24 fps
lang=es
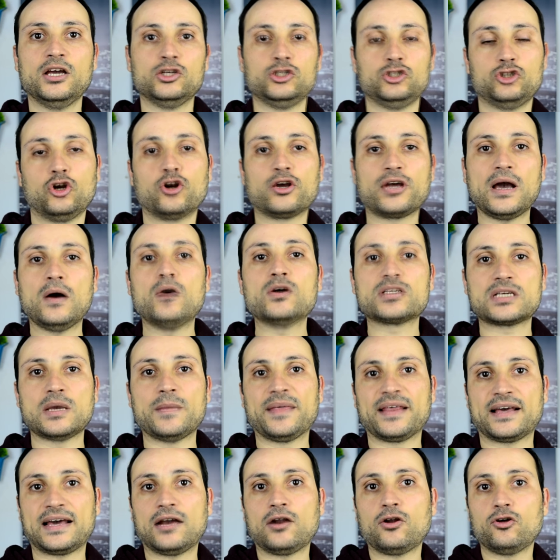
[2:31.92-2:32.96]
Yo lo que hago es que me
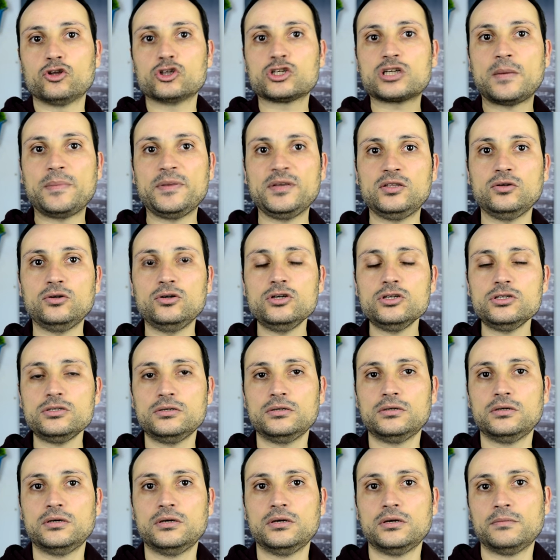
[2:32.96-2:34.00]
descargo dos capítulos,
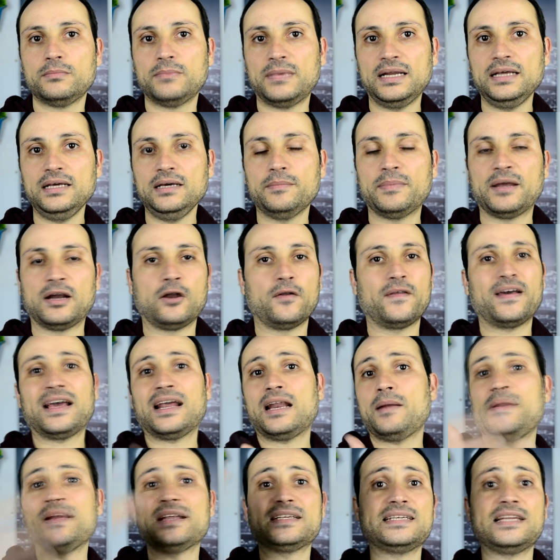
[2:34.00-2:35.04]
¿vale? Para no
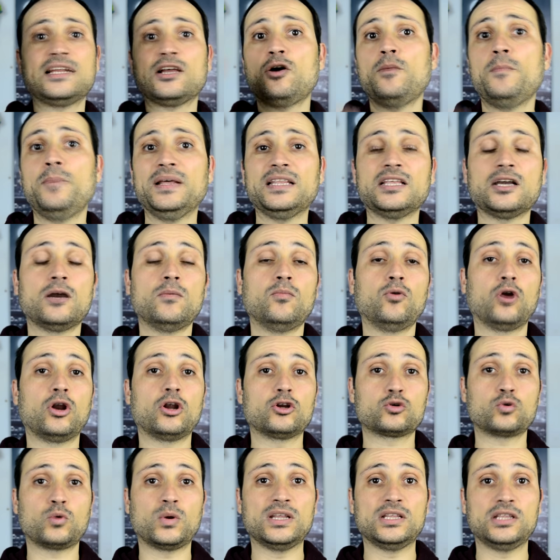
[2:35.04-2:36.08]
dejarme la serie completa, como
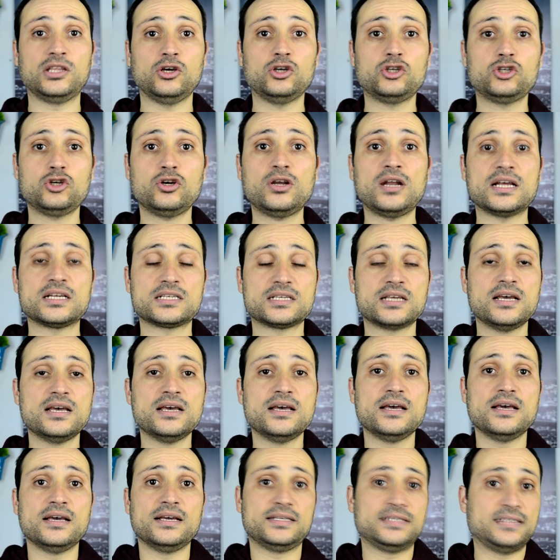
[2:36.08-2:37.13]
las 48 horas
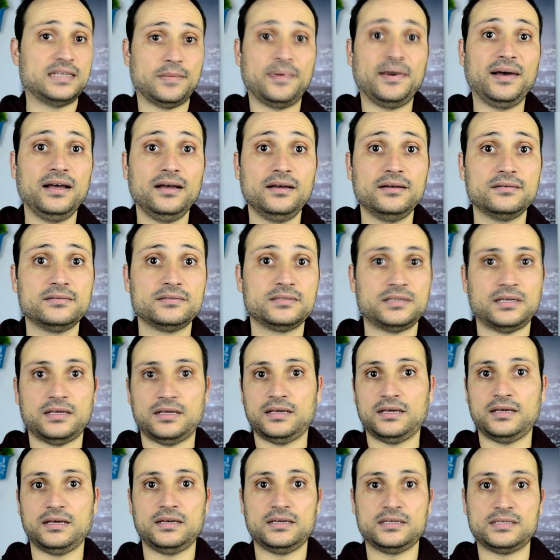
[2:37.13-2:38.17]
se va,
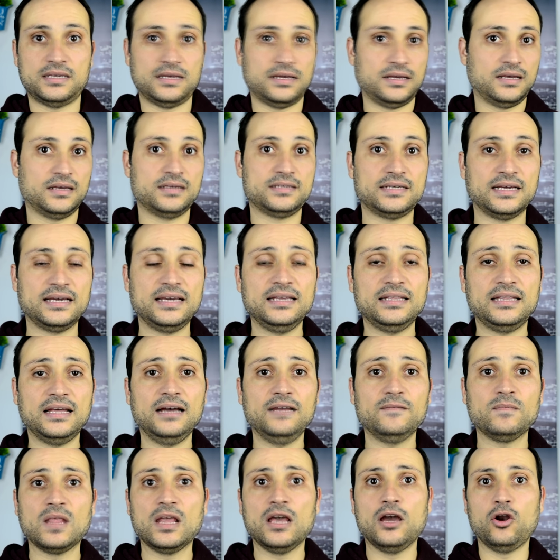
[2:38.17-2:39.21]
se, se,
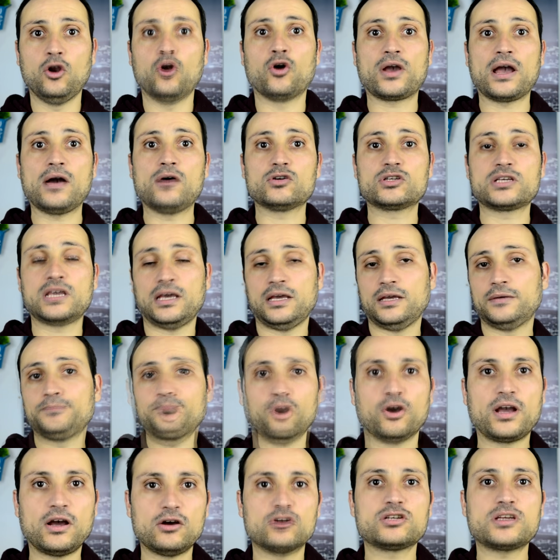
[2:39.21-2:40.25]
quita. Lo que hago es que,
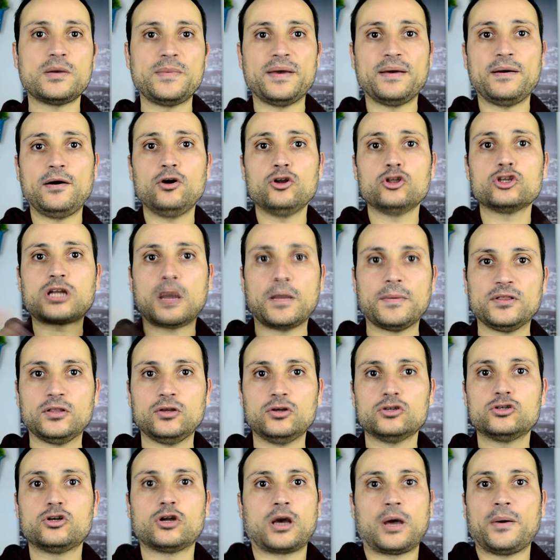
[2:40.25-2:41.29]
lo que hago es que me dejo dos
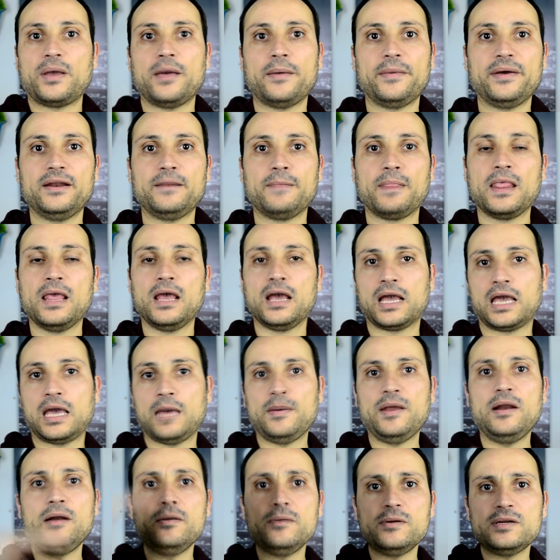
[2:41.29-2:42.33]
capítulos, los que voy a ver. ¿Que
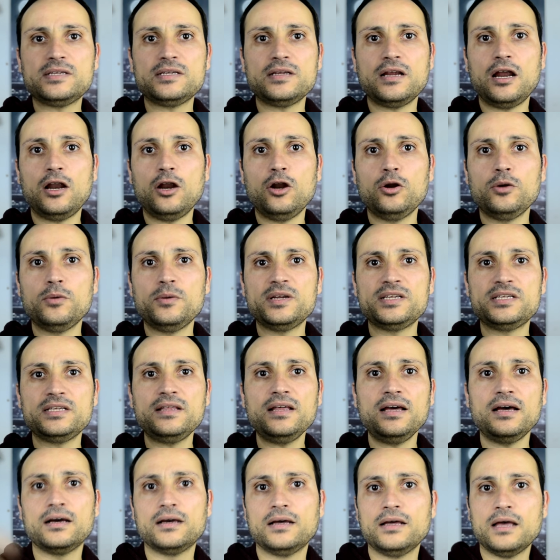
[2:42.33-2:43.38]
voy a la,
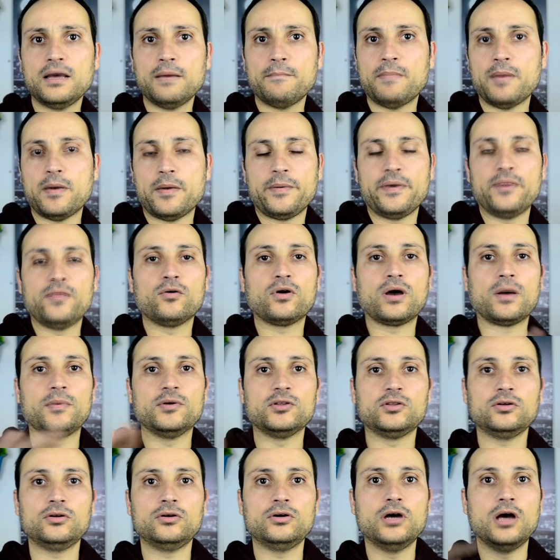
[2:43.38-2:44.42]
universidad? Me voy viendo un
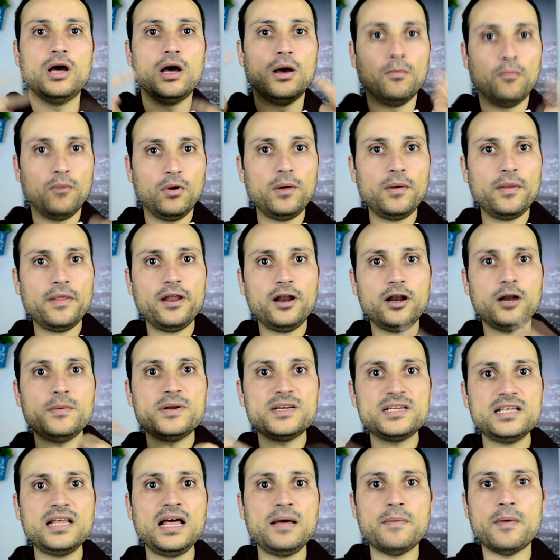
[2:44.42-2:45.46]
capítulo. ¿Vuelvo de la
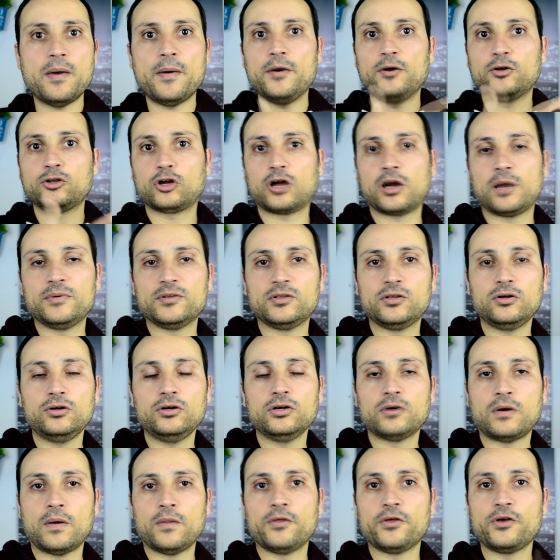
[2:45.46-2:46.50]
universidad? Me veo otro capítulo.
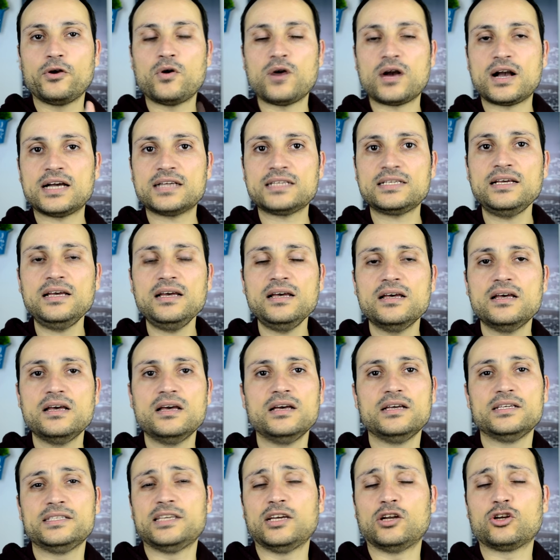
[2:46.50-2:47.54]
Y cuando llego a casa,
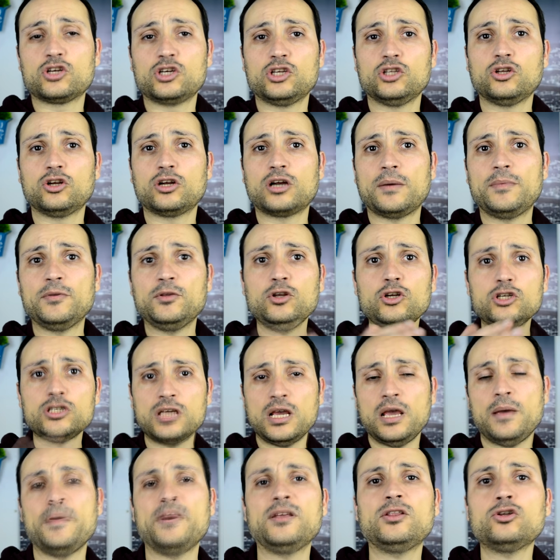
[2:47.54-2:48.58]
ya los quito los capítulos
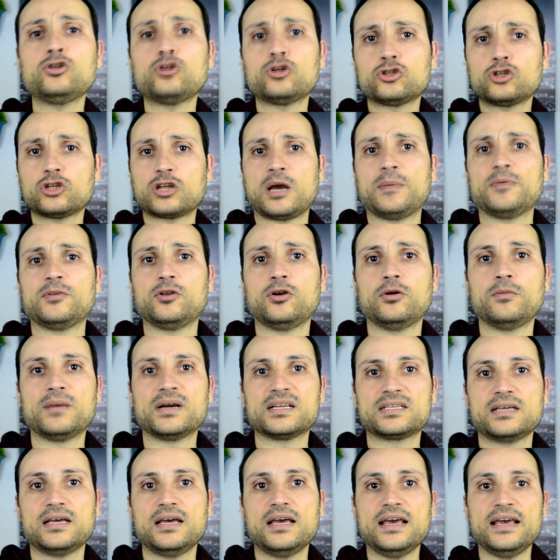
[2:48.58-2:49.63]
y meto otros dos capítulos
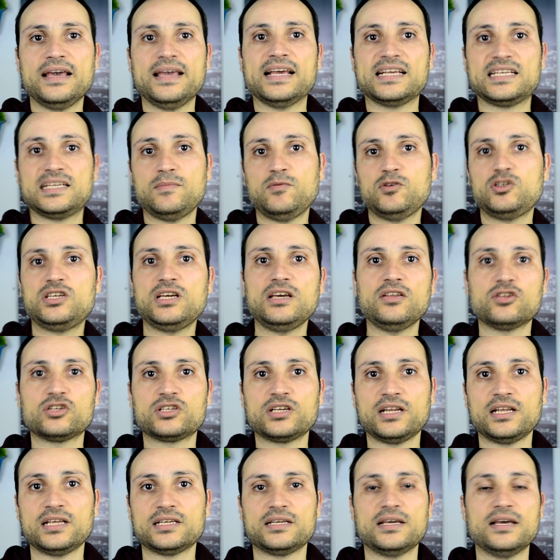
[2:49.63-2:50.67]
más. Y así voy siguiendo
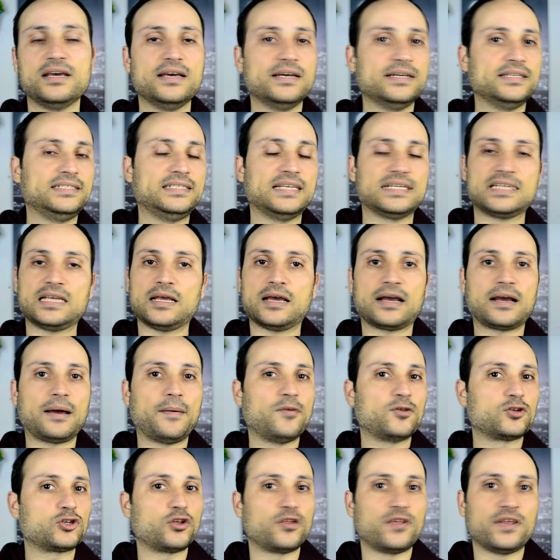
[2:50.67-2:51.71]
series. Ya se
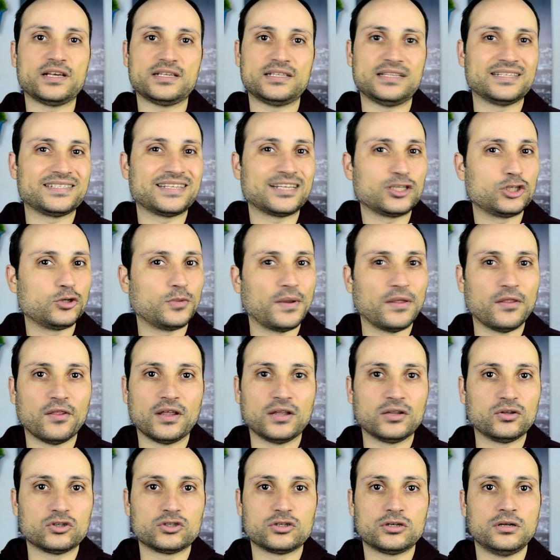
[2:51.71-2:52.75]
acabado eso de, estar chupando
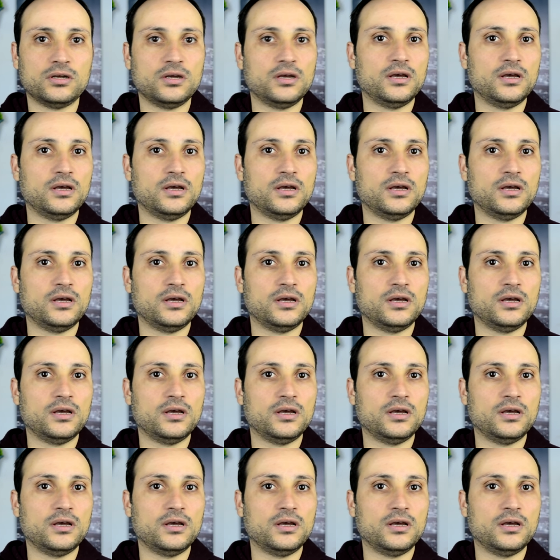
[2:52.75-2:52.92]
datos.